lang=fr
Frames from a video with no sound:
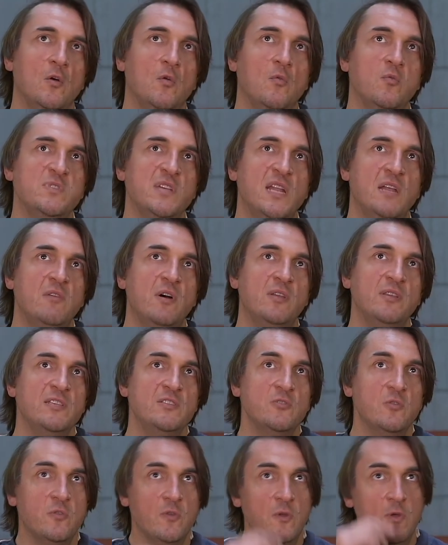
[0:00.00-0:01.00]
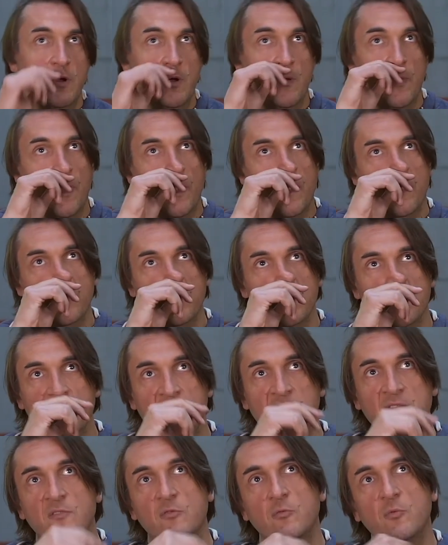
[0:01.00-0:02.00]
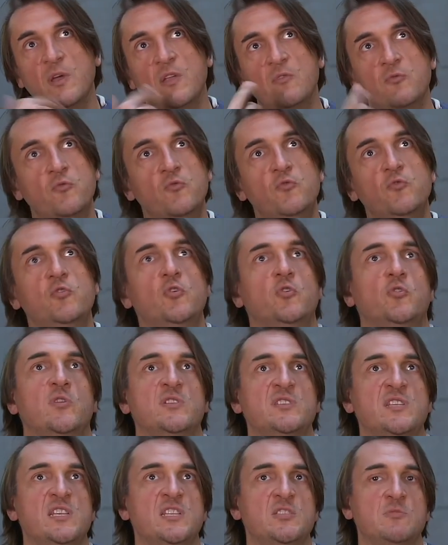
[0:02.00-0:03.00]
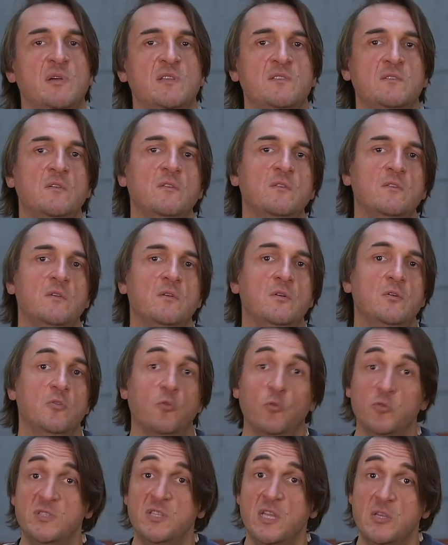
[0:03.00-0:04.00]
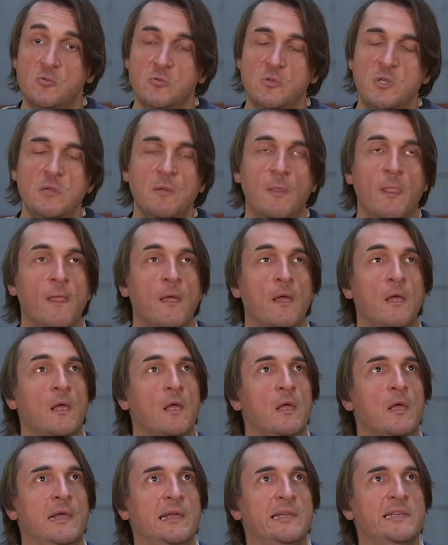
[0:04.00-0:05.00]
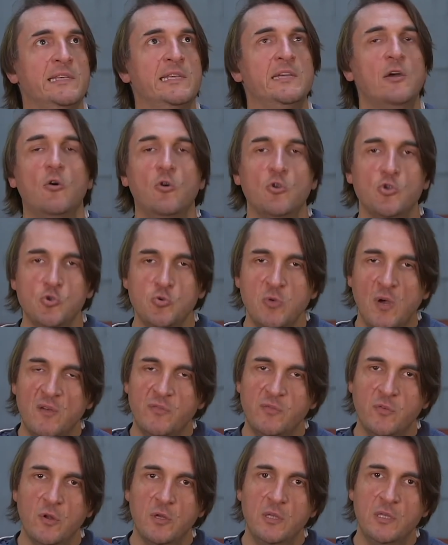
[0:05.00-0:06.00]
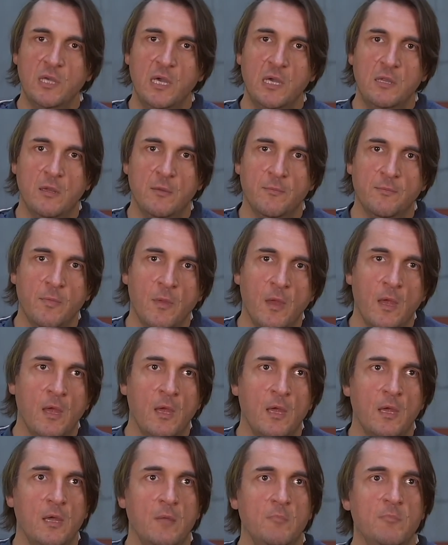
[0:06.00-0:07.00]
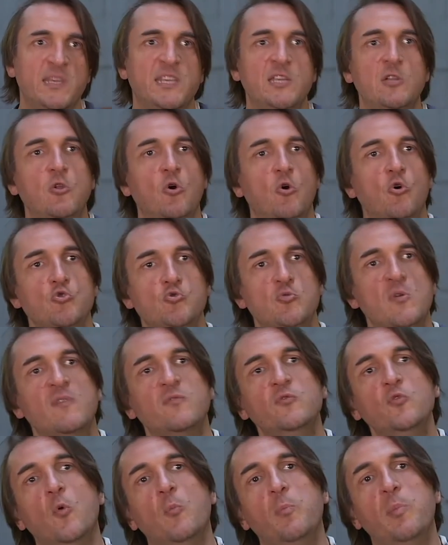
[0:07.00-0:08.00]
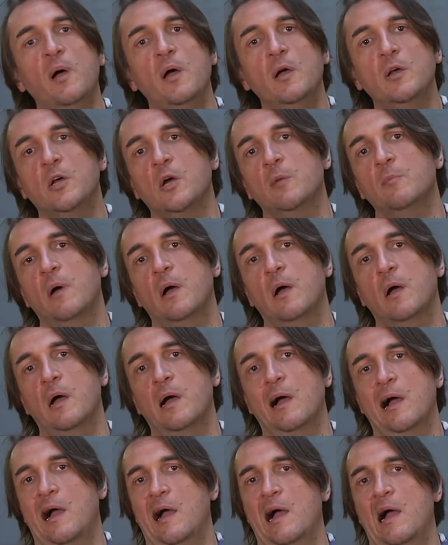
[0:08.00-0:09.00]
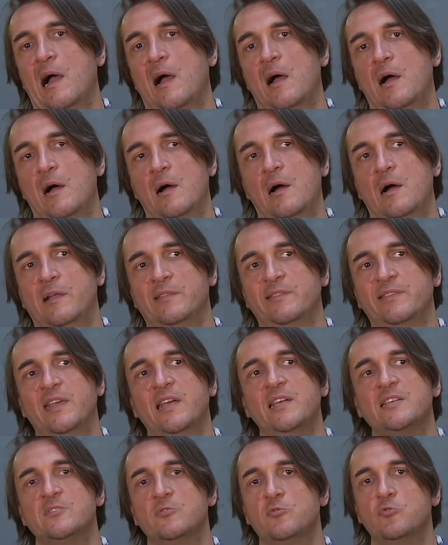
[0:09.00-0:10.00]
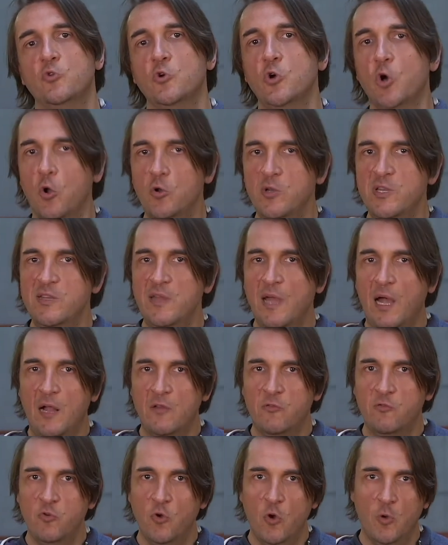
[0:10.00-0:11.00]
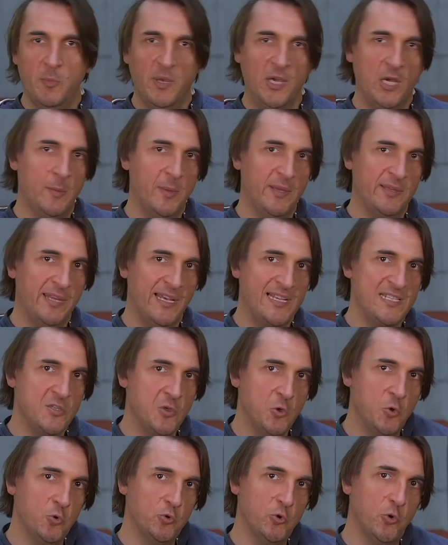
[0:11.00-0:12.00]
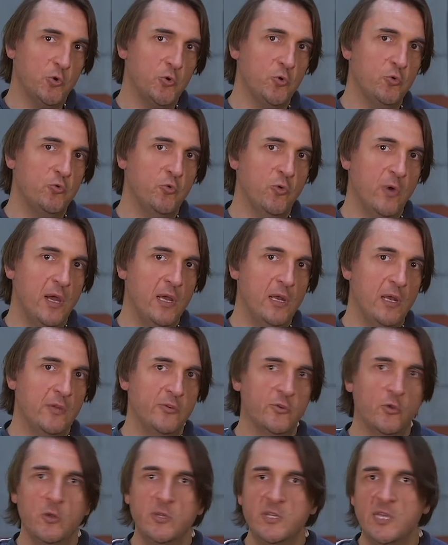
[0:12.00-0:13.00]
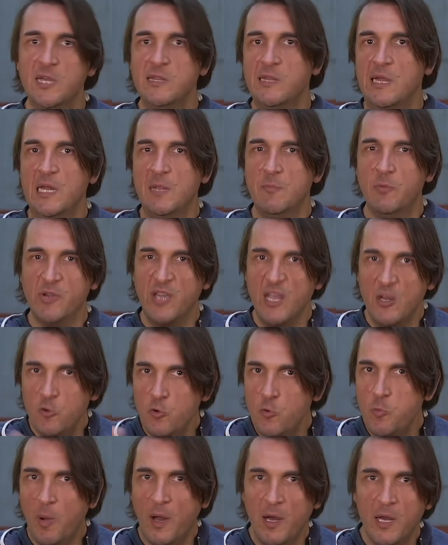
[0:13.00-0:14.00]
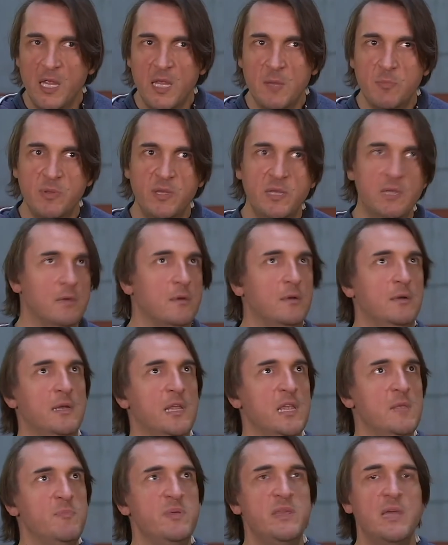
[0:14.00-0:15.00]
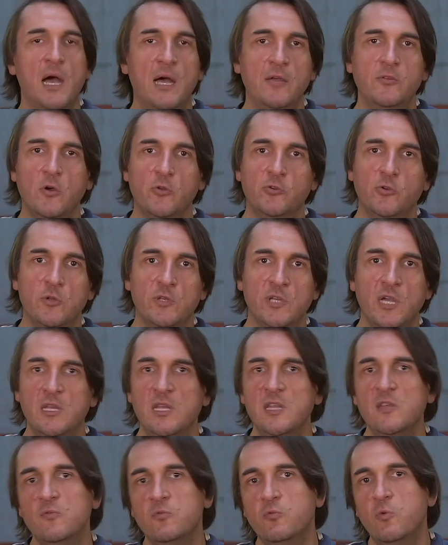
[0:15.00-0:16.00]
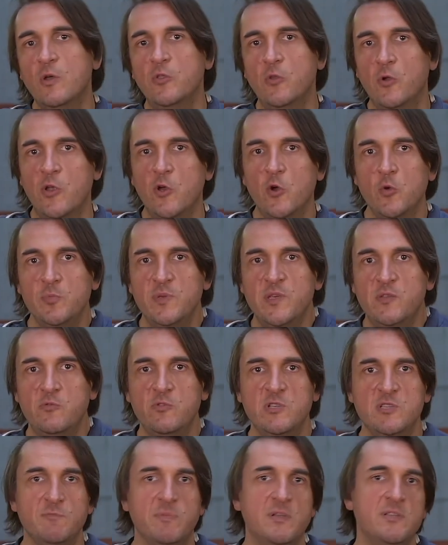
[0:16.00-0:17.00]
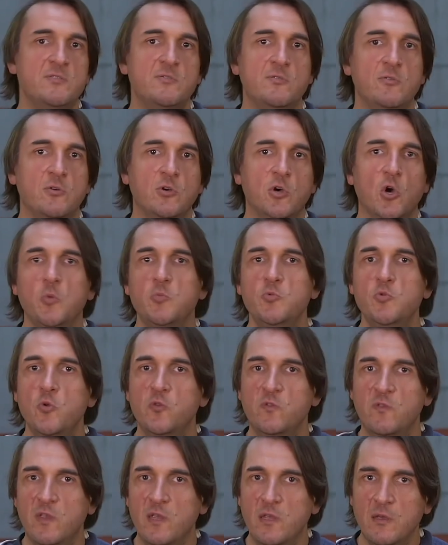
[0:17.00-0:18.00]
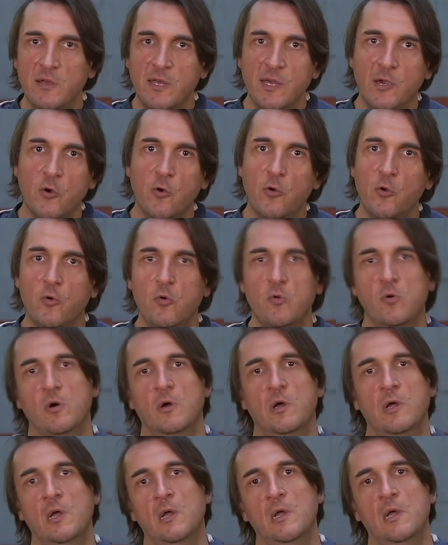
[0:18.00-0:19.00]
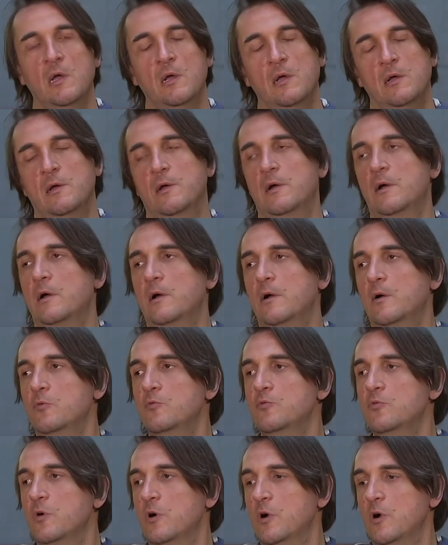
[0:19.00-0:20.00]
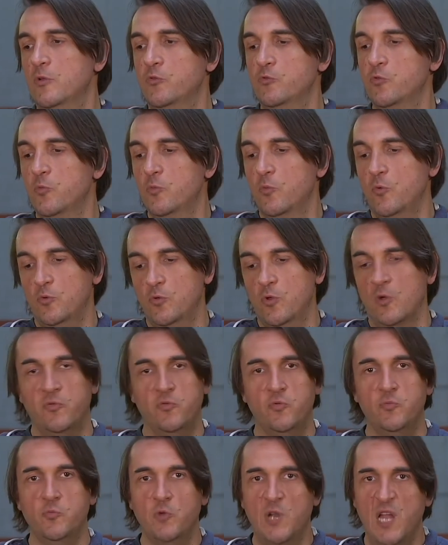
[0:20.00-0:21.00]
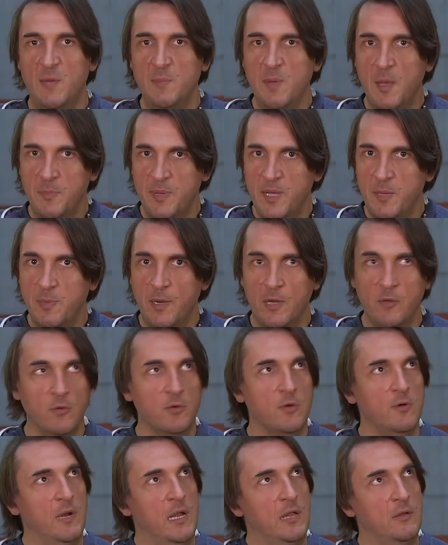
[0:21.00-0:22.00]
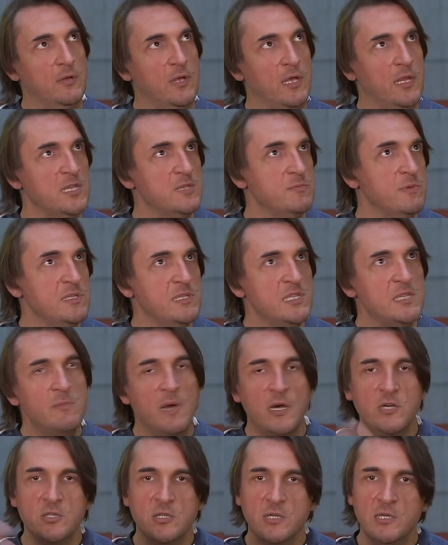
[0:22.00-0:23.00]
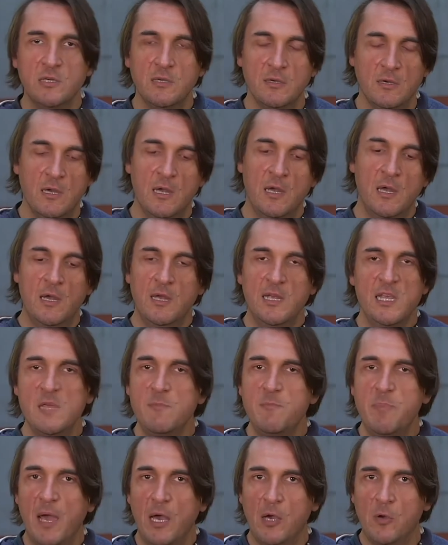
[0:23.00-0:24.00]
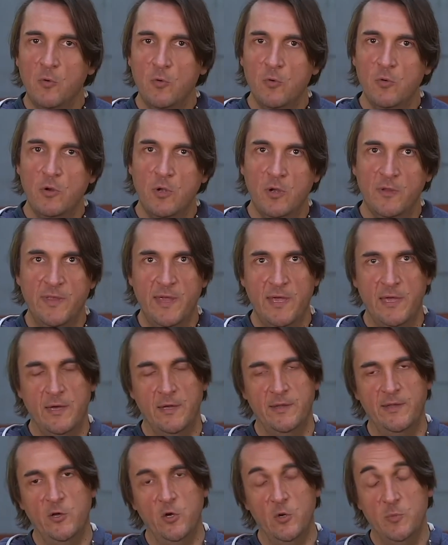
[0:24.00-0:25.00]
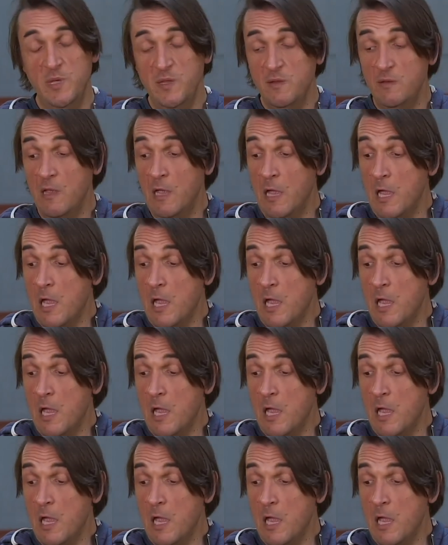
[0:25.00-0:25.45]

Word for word: où vous allez avoir des auteurs qui sont étudiants dans les années 60 euh, aux États-Unis, qui reçoivent Tolkien, mais qui le reçoivent non pas comme un, texte de grande littérature, mais comme un texte contre-culturel. Hein. Tolkien, à l'époque, est lu par les hippies. Les hippies adorent Tolkien. Ils voient dans les hobbits une espèce de communauté écolo euh, où euh, tout le monde fume de l'herbe à pipe. Hein. donc voilà, donc il y a une espèce d'imagerie hyper cool des, hobbits.